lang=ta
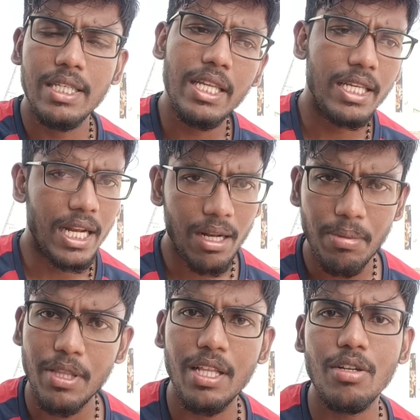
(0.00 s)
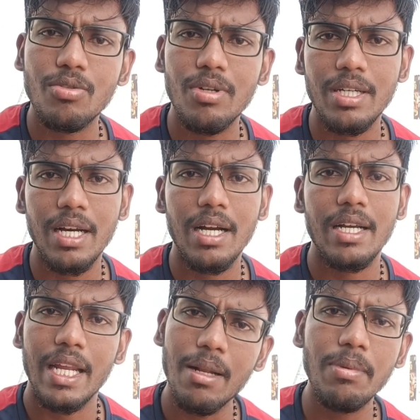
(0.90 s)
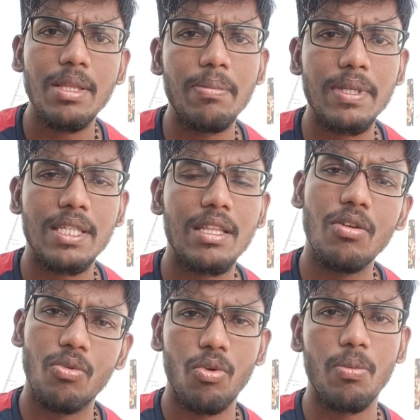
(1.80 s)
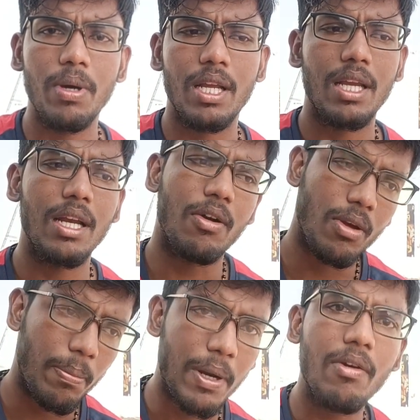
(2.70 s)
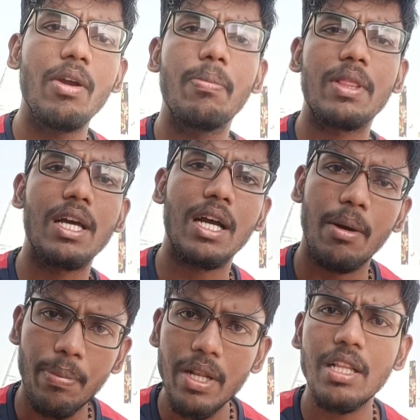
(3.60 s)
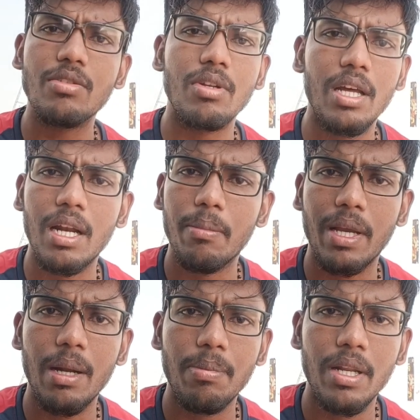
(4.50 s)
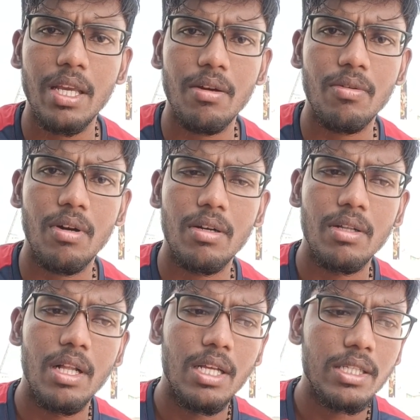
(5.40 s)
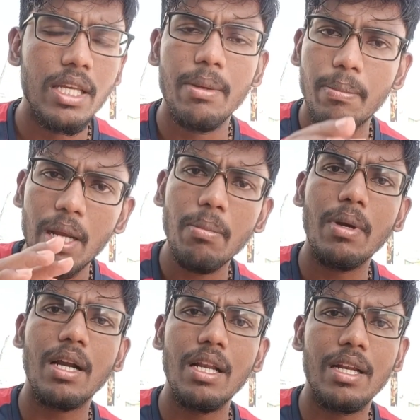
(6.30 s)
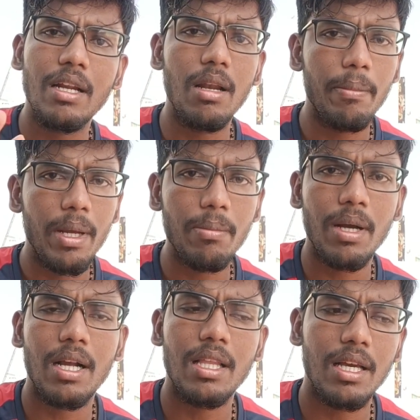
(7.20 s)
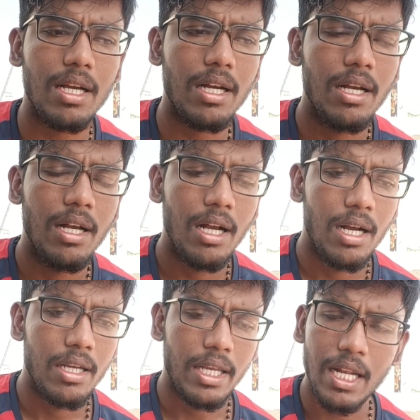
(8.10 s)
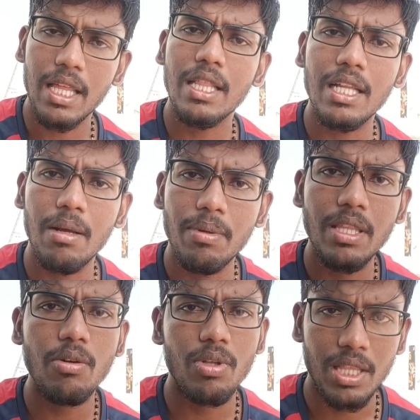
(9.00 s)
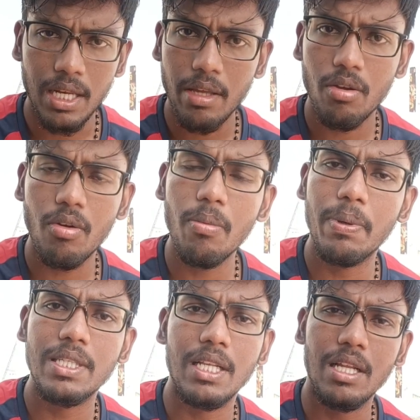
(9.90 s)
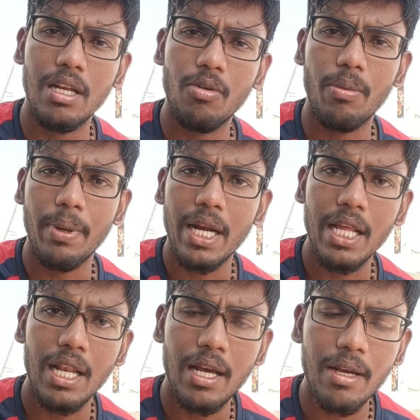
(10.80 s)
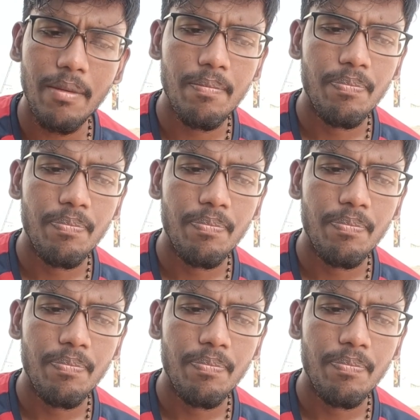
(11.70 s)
சரி என்னை பற்றி தானே சொல்லிட்டான் என்னை பற்றி பேசுகிறது அவனுக்கு உரிமை இருக்குது அவனுக்கு பட வாய்ப்பு தாங்க அப்படின்னு தான் சொன்னார் நம்ம கேப்டன் ஐயாவும் சரி என்னாலும் மேன் மக்கள் தாங்க என்னதான் தன்னை பற்றி தலைவராக பேசுகிறதுனால ஒரு மேடையில்